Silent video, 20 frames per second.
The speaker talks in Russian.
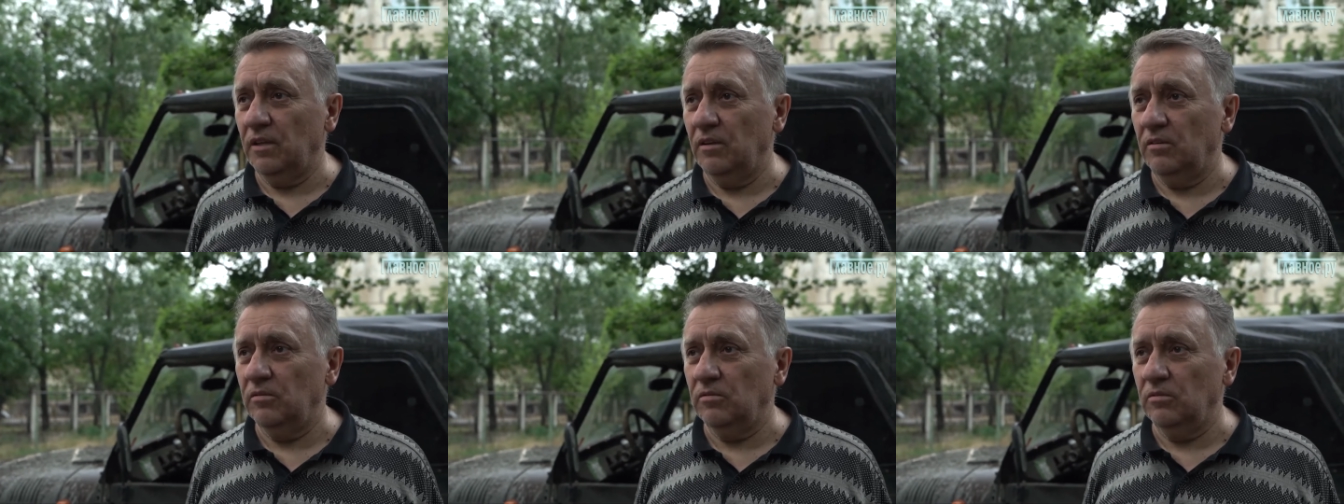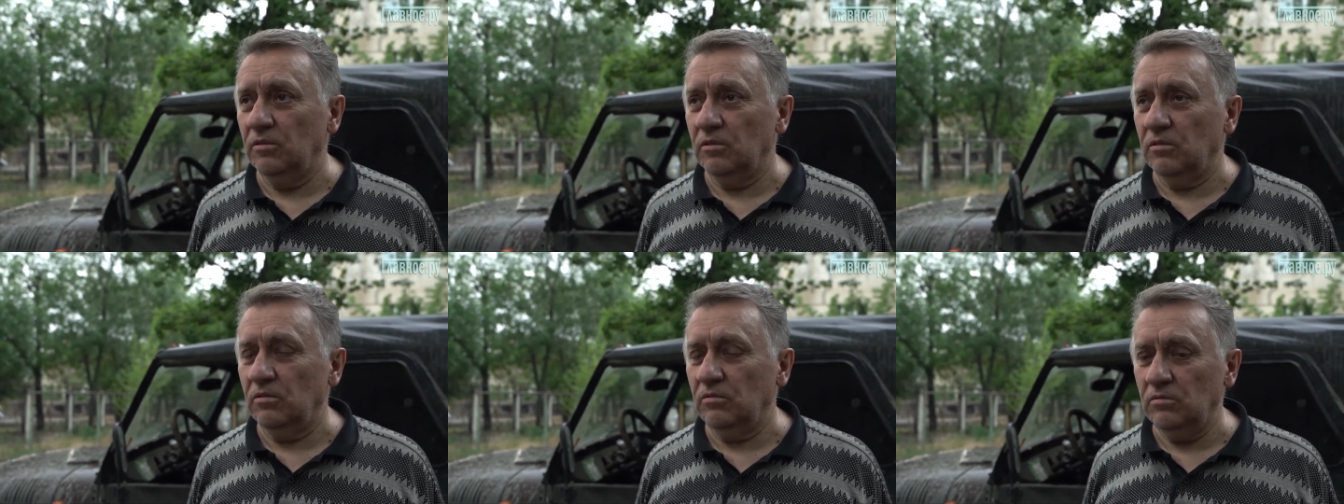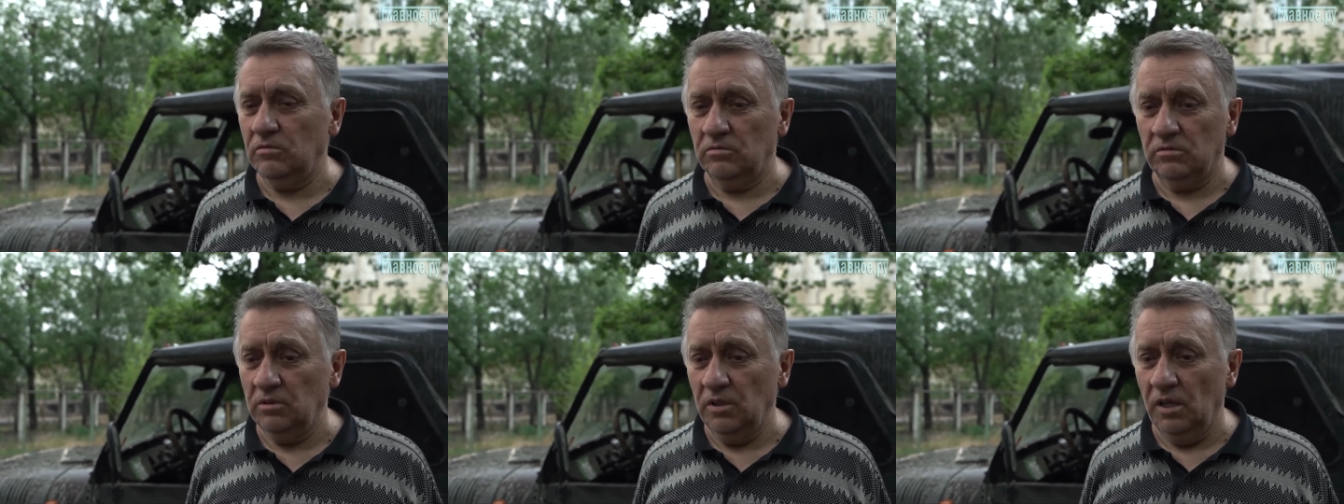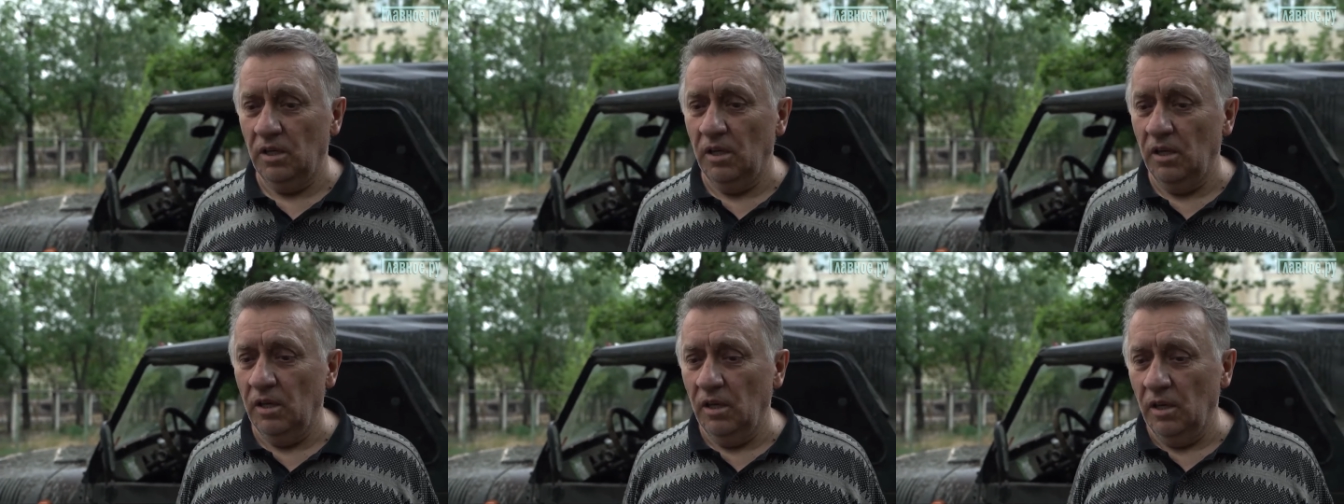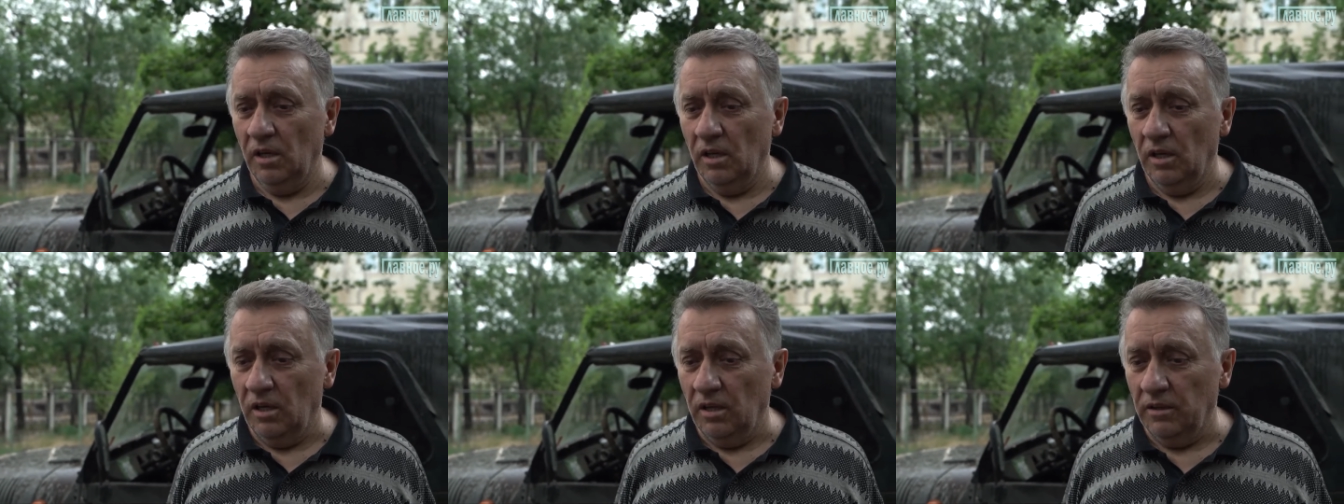Вот. Ну,
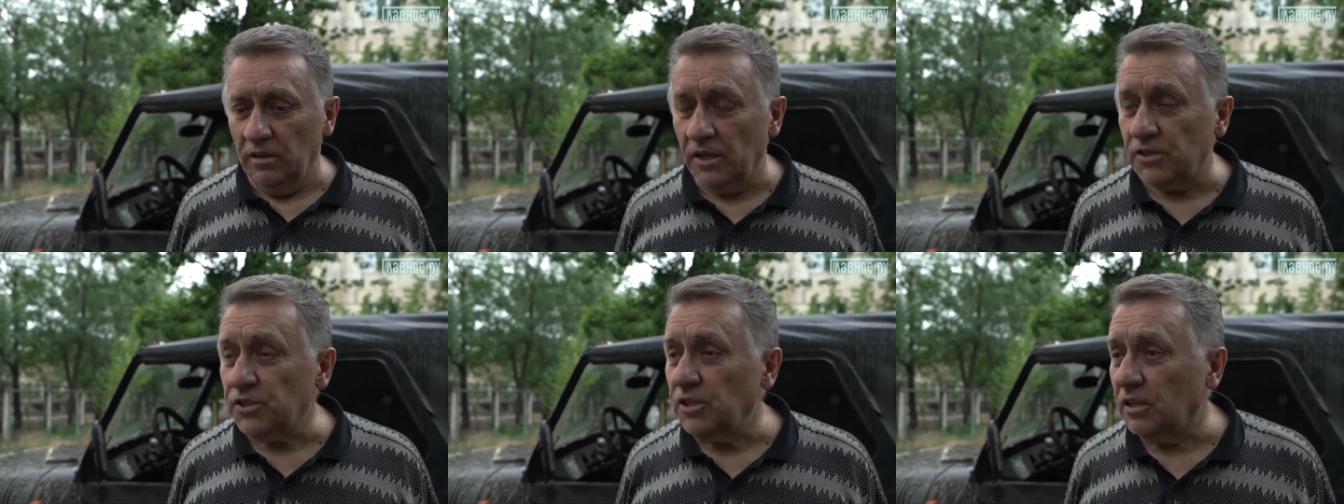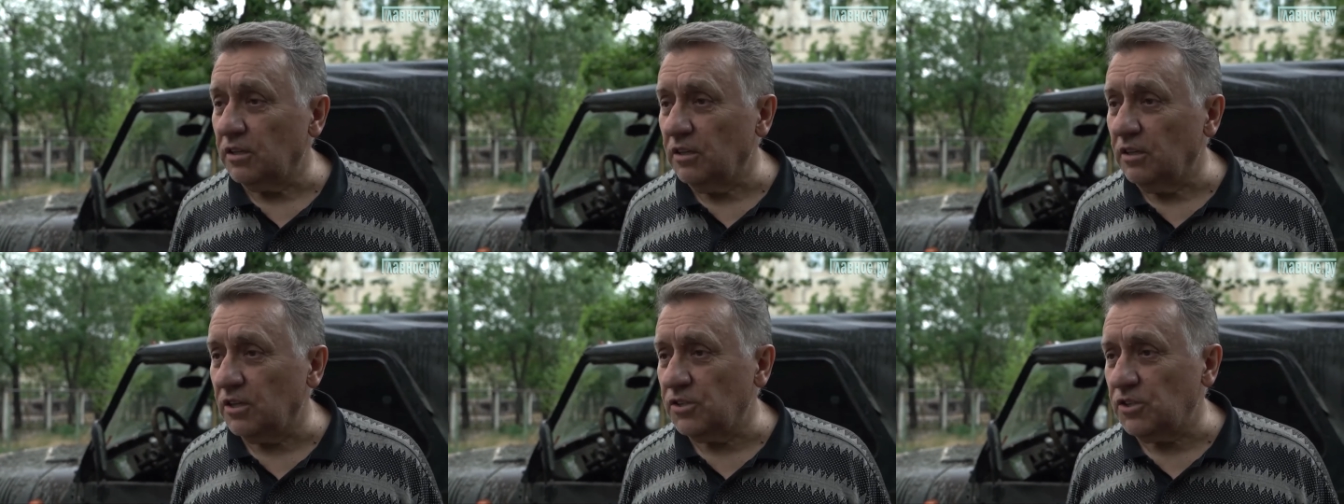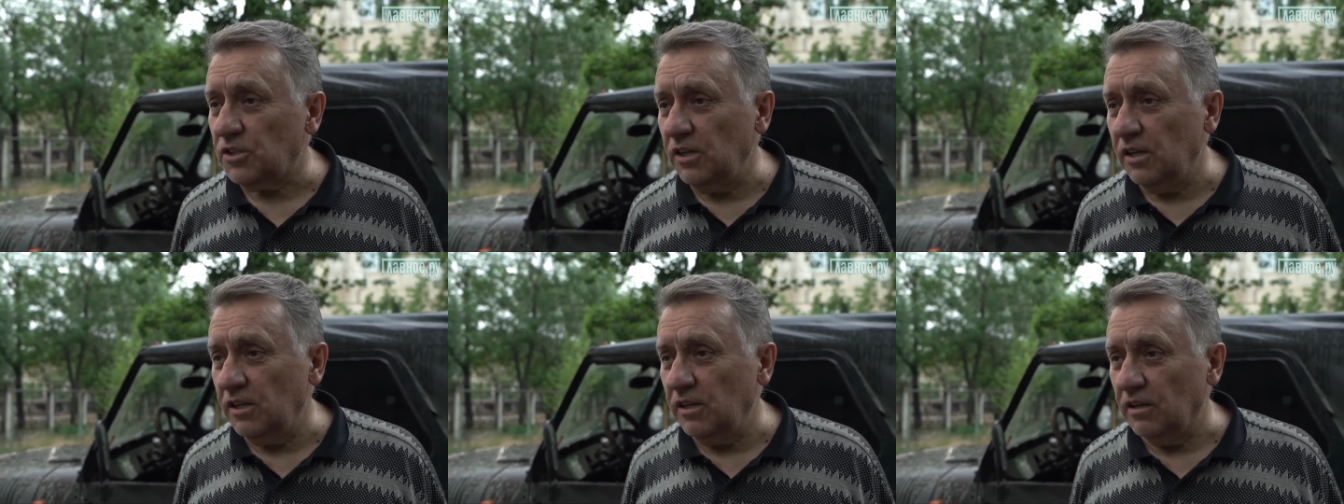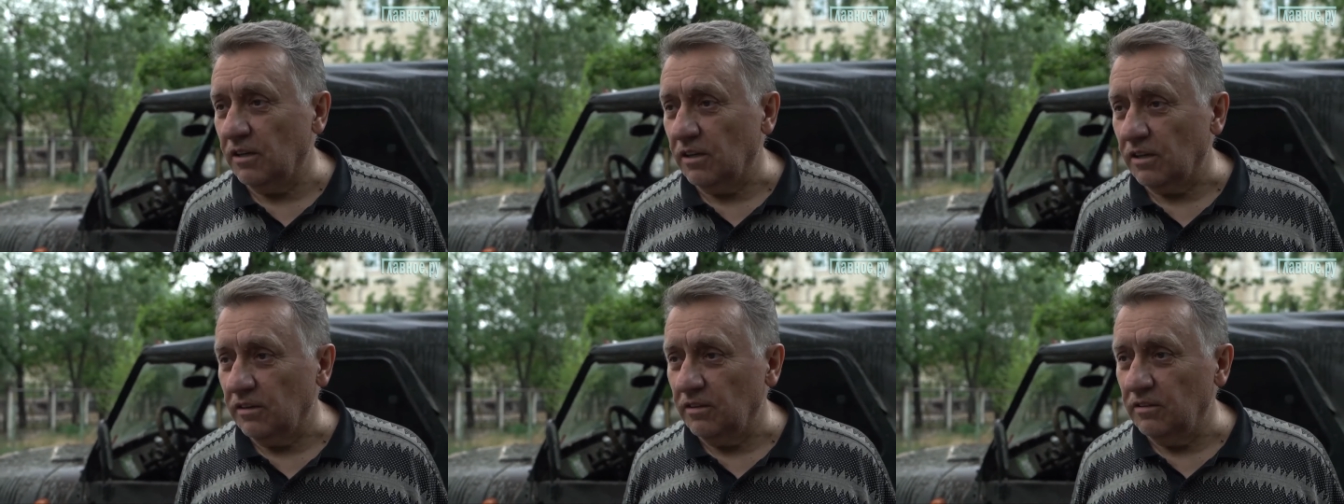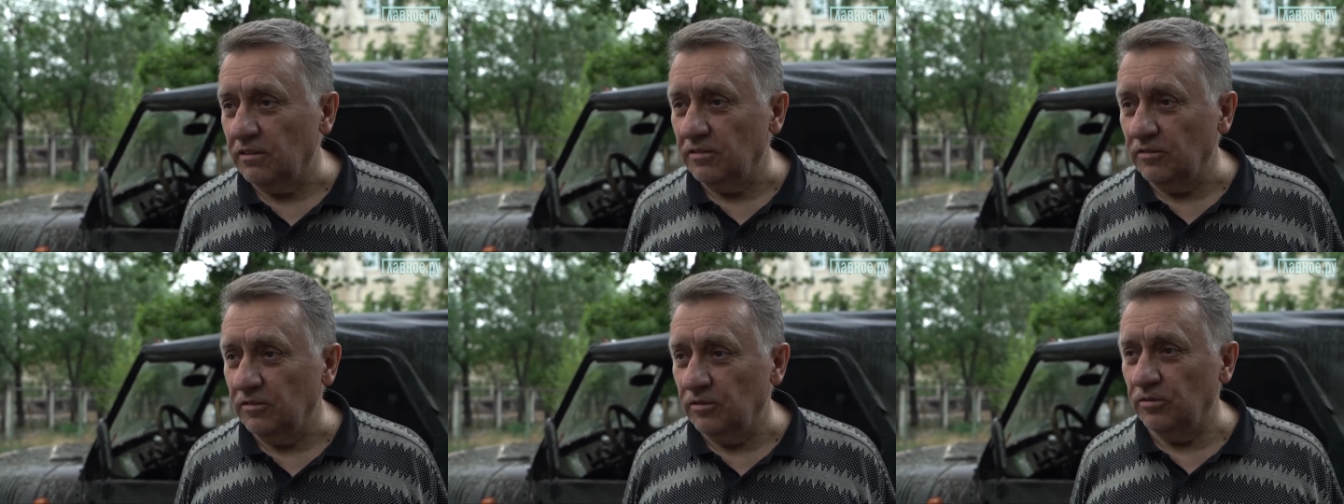Наши отношения,
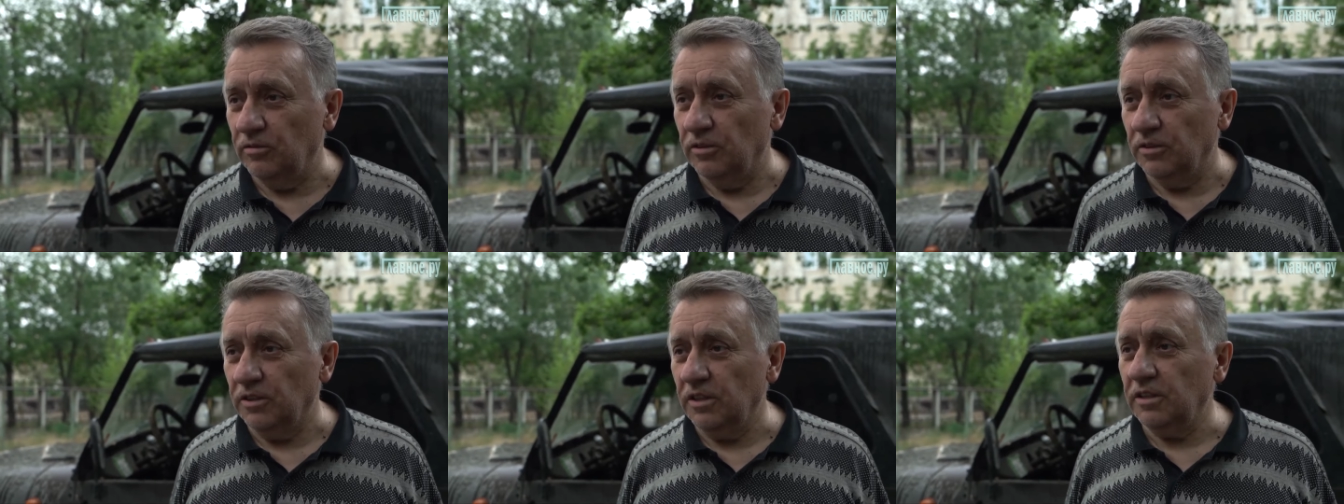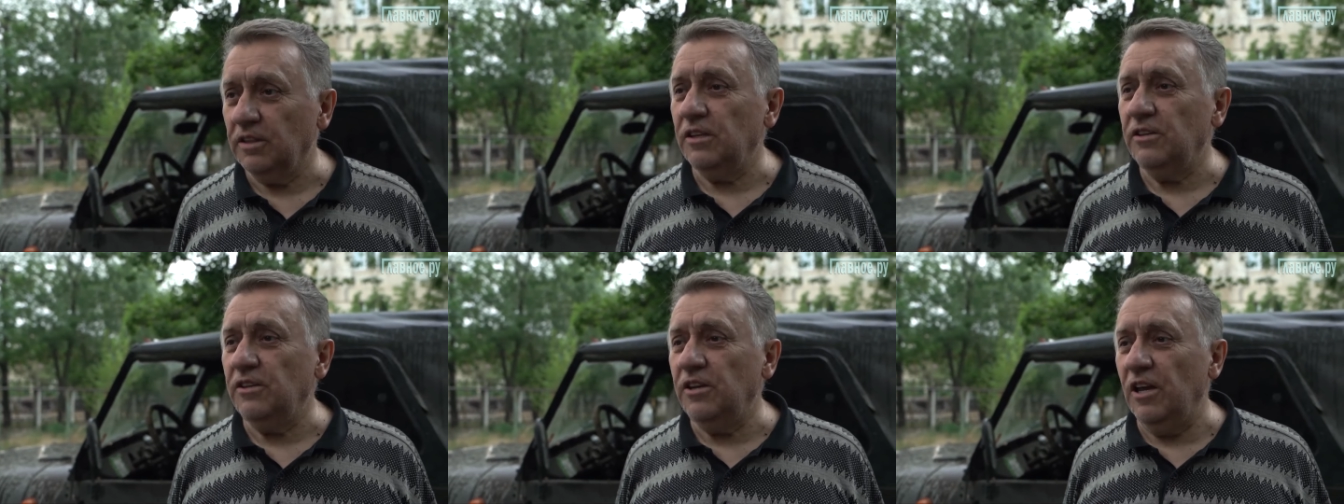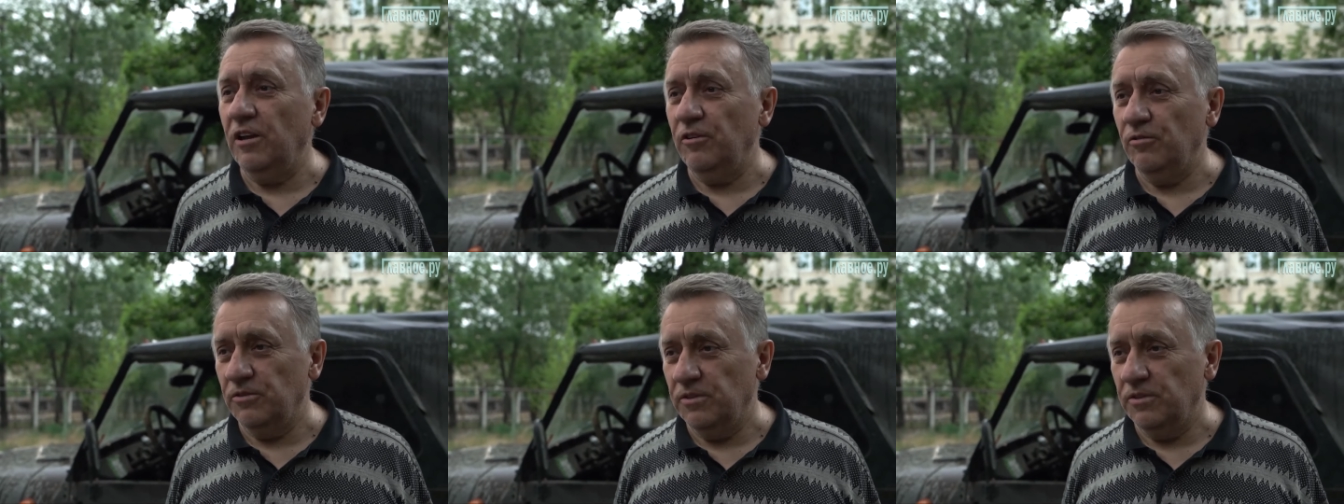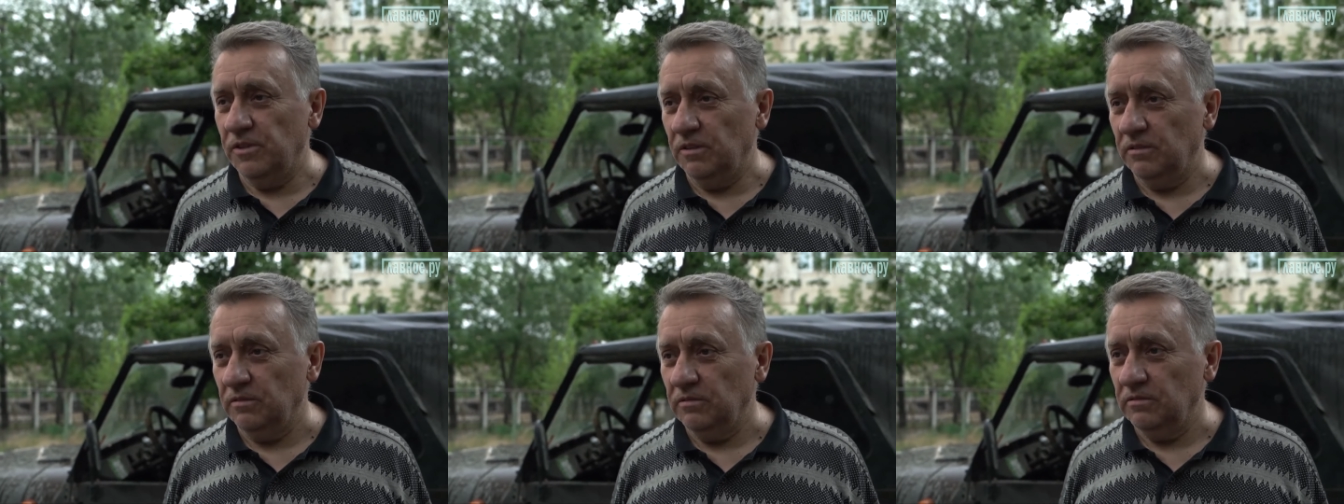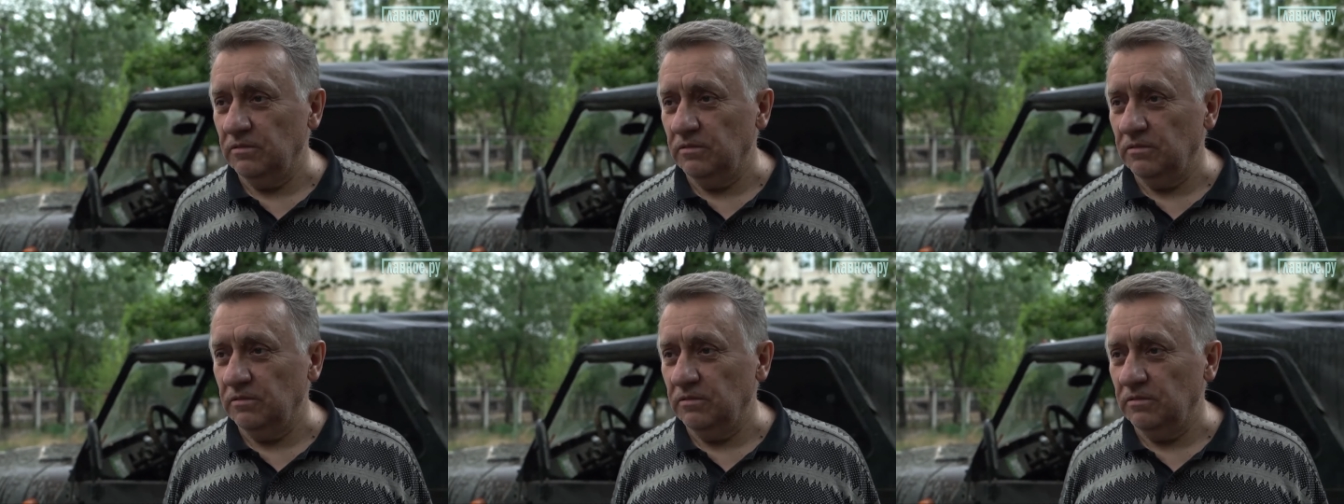вот, это не люди.